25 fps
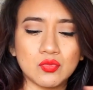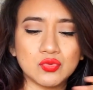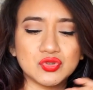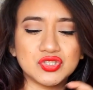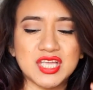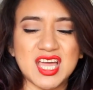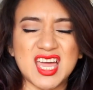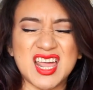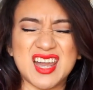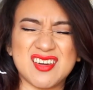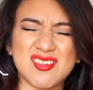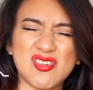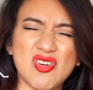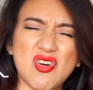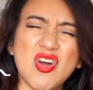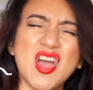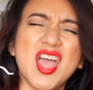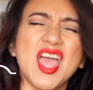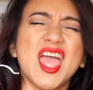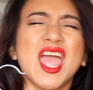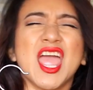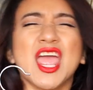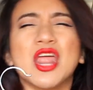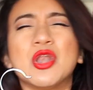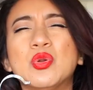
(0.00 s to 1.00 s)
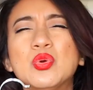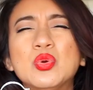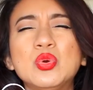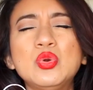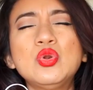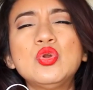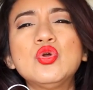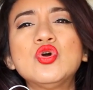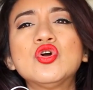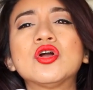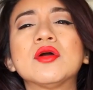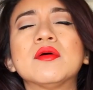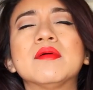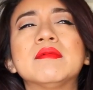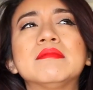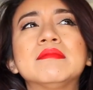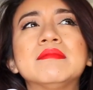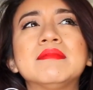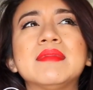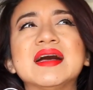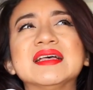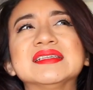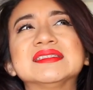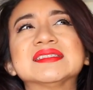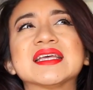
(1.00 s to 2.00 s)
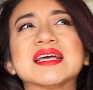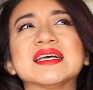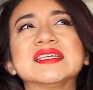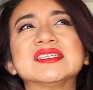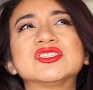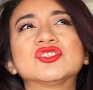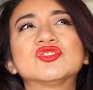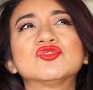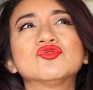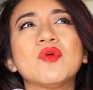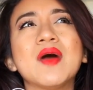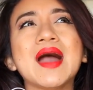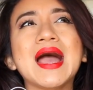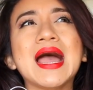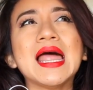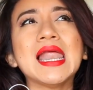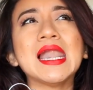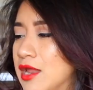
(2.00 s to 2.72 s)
usarlo en un look más casual,